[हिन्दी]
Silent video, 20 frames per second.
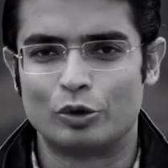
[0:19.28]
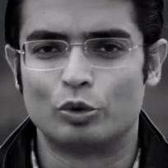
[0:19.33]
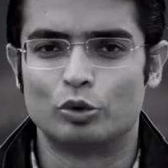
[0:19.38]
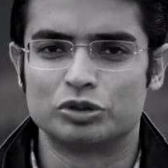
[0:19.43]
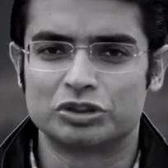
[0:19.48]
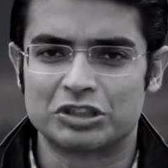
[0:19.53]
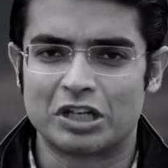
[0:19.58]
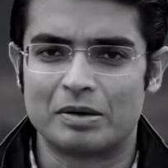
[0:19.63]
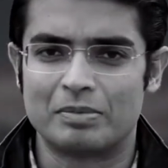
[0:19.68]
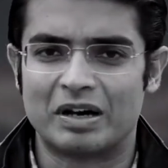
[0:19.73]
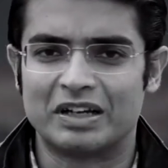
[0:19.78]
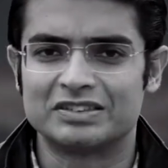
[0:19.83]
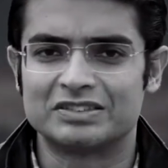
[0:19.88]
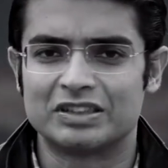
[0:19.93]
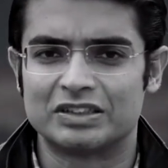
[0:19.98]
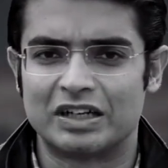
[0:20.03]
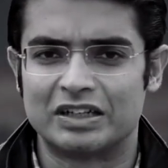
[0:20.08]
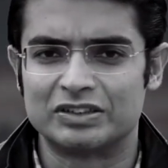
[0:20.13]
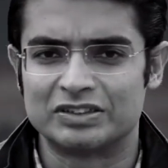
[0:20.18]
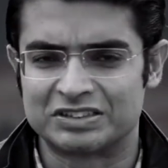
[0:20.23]
उसके बाद
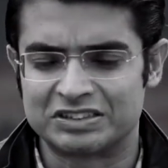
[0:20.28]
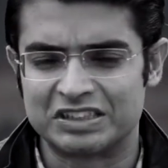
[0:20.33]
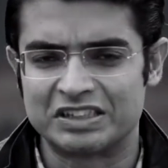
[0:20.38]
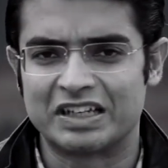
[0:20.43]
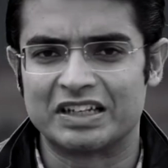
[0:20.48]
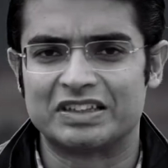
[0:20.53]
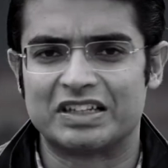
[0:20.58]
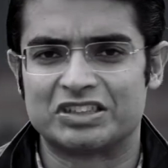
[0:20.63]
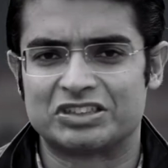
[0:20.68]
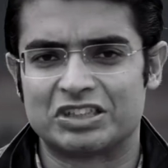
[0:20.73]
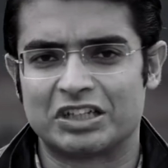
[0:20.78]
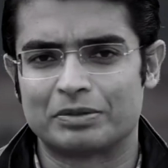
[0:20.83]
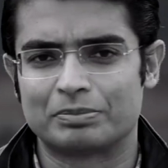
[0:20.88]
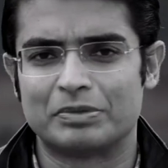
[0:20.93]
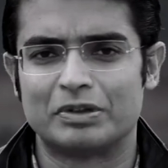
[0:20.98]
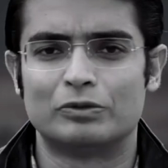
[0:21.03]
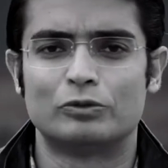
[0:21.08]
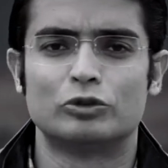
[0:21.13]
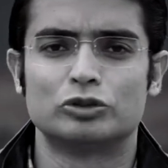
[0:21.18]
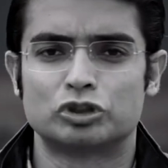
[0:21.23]
80 के दशक
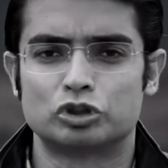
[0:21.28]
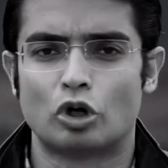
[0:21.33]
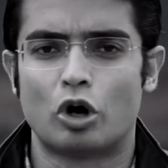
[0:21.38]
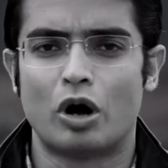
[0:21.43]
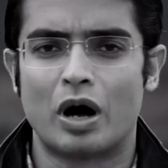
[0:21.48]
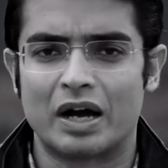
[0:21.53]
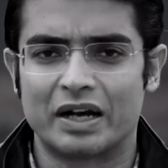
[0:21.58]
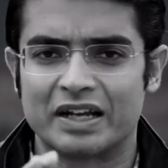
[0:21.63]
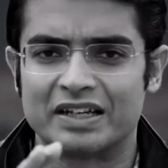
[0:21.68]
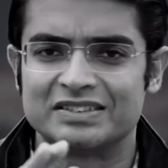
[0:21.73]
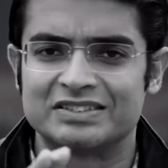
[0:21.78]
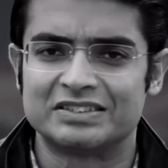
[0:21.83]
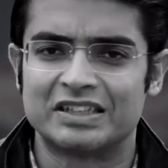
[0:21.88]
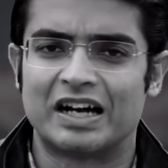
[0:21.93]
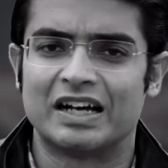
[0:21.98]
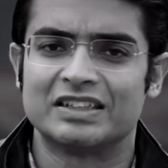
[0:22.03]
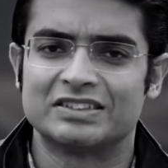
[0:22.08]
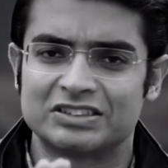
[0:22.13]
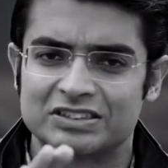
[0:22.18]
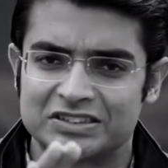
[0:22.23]
में वो 100 आ गए
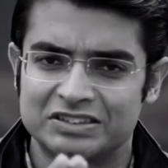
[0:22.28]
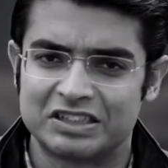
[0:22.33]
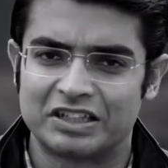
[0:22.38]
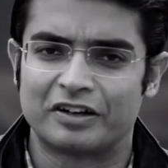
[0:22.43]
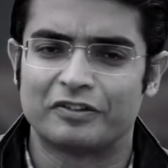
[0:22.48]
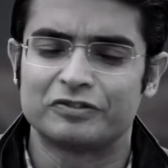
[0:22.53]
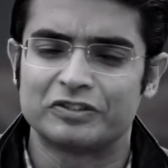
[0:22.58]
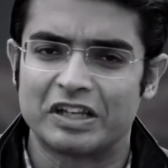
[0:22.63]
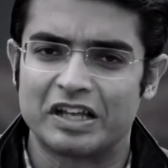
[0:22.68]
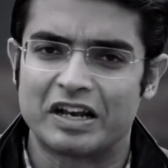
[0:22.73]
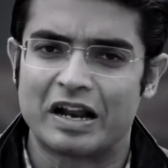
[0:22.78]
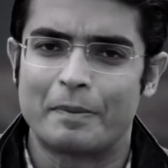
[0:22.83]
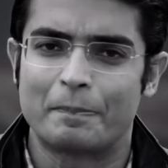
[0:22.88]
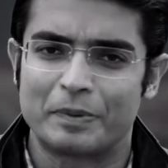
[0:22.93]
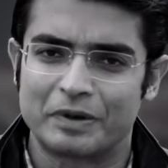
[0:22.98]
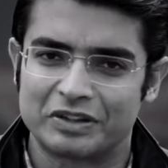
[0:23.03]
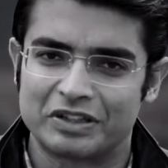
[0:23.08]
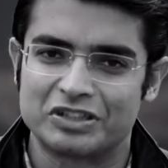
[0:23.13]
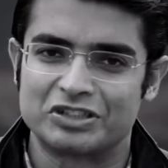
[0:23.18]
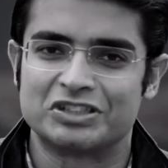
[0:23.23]
आज सिर्फ 13
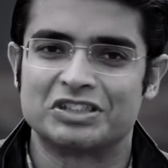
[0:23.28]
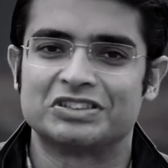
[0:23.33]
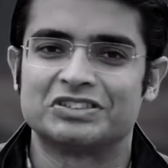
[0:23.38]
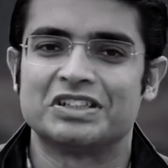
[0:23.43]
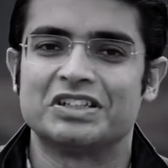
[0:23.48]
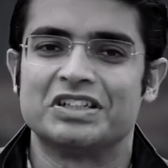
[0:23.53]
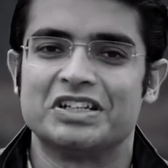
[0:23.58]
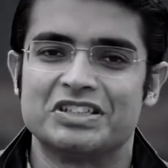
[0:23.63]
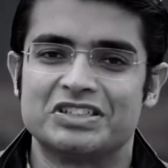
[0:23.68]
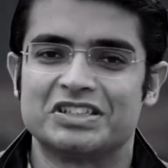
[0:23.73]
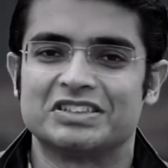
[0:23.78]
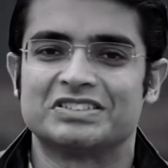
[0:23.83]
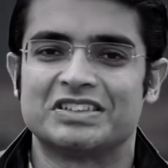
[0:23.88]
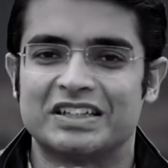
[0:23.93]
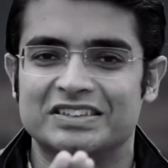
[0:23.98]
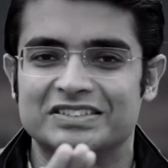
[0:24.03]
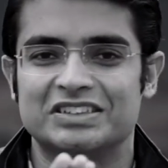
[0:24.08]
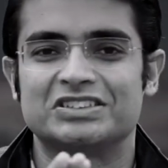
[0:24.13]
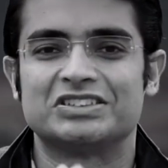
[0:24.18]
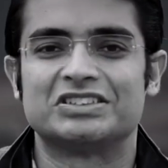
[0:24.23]
प्रतिशत से नीचे
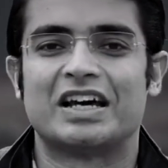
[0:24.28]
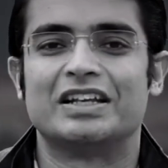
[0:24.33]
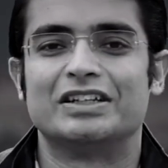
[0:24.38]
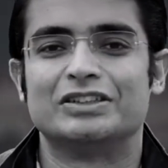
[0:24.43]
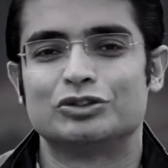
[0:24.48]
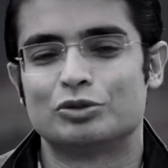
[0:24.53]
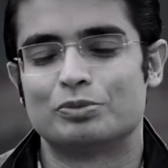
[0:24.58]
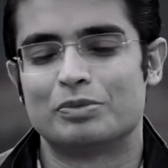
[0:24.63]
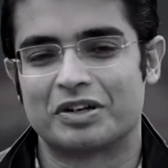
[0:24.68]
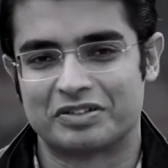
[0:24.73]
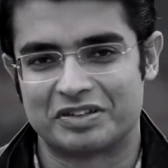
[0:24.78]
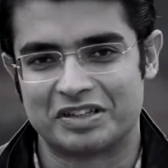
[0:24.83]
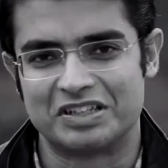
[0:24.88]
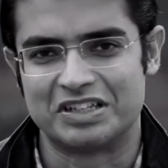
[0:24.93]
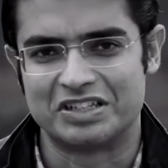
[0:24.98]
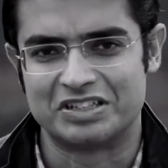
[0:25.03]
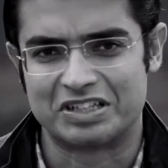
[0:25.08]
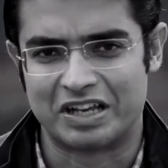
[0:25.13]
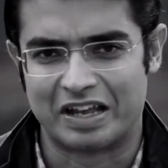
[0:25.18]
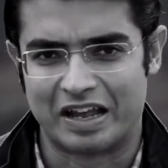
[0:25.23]
सांसद 40 उम्र से
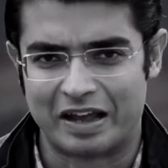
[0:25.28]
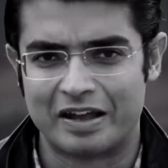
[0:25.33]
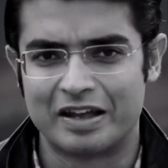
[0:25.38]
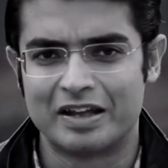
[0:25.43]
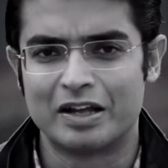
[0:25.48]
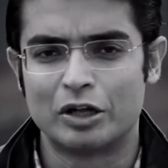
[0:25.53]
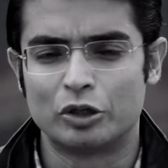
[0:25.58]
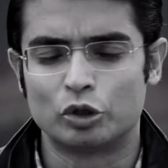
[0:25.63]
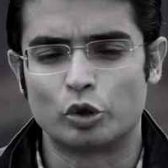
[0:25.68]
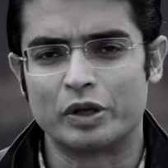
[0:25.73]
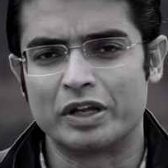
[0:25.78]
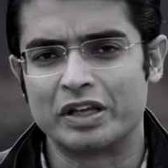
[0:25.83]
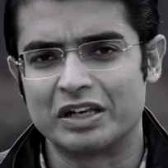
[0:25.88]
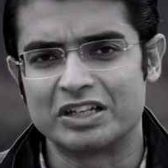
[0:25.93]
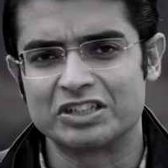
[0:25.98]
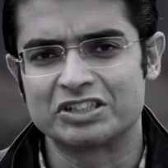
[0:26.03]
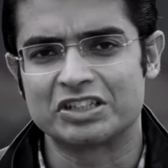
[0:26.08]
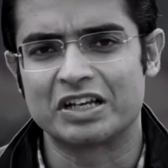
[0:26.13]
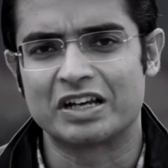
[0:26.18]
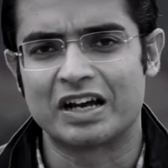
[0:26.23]
नीचे हैं तो
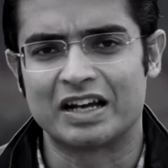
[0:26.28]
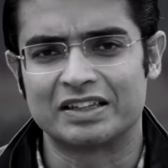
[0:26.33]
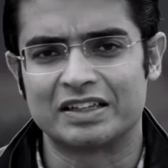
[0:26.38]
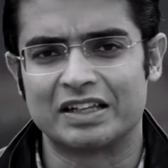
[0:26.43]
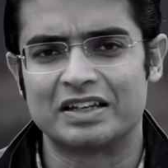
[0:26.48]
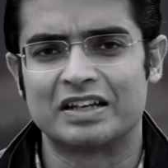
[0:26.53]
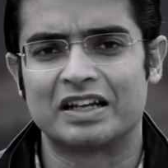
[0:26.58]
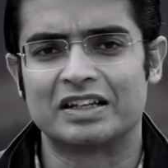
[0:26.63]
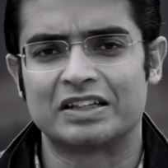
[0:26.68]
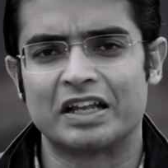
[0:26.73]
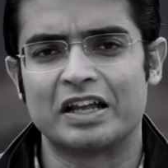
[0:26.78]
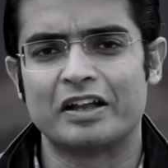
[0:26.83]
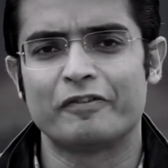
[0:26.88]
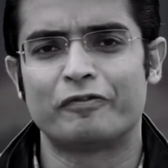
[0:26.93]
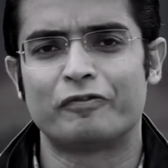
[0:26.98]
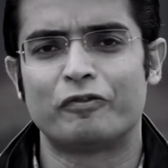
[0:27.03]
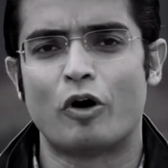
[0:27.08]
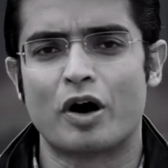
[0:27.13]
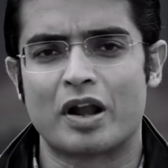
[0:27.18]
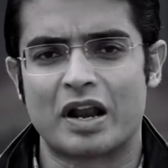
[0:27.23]
इंग्लिश की कहा नथिंग
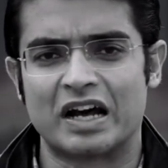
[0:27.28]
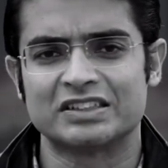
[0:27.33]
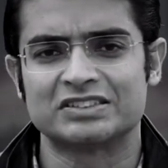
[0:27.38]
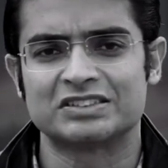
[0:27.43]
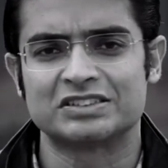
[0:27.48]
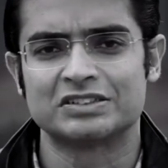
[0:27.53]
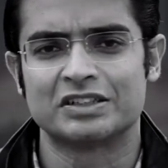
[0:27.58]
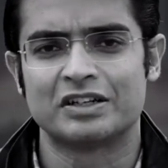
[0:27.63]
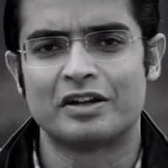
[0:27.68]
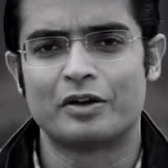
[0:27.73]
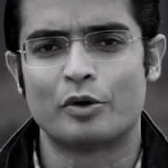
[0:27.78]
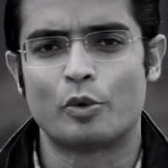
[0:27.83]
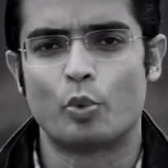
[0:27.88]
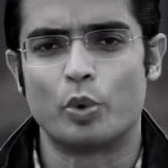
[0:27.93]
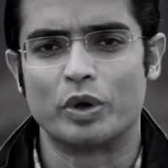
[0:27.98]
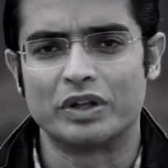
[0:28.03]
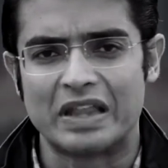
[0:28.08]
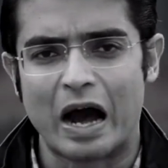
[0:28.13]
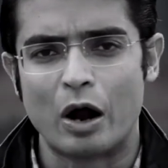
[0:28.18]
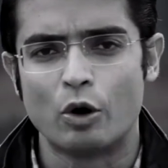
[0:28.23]
फॉर अस
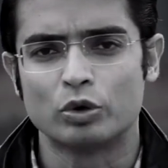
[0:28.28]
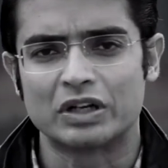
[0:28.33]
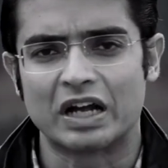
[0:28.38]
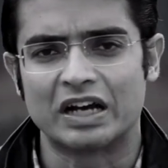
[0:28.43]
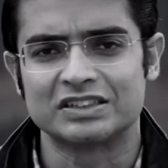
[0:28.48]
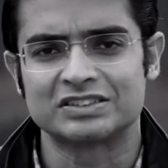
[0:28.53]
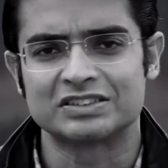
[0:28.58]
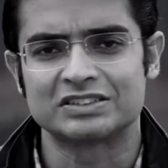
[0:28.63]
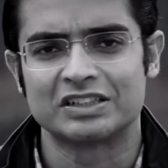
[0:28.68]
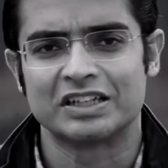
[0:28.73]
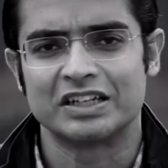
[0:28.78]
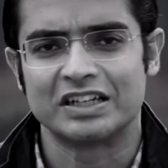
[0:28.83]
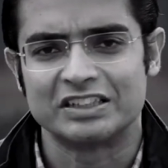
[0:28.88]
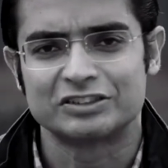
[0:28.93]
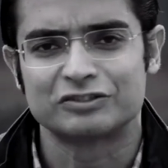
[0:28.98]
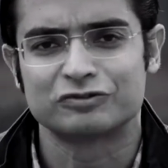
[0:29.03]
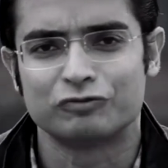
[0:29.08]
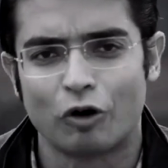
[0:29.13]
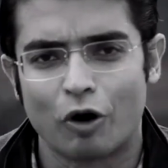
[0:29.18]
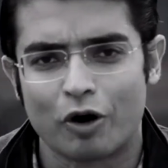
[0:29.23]
विदाउट अस
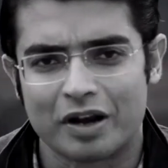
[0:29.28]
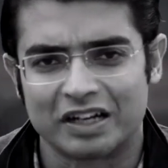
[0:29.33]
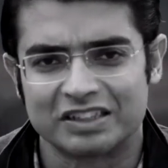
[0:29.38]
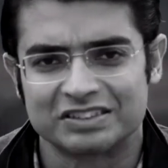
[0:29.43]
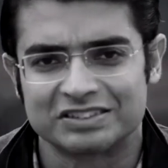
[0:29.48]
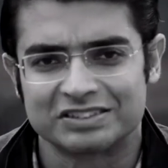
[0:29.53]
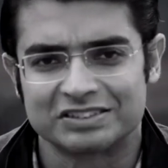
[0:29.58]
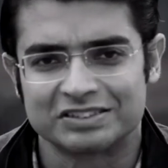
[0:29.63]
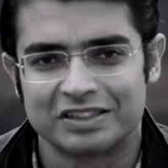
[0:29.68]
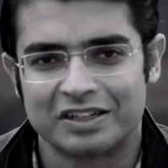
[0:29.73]
इज फॉर अस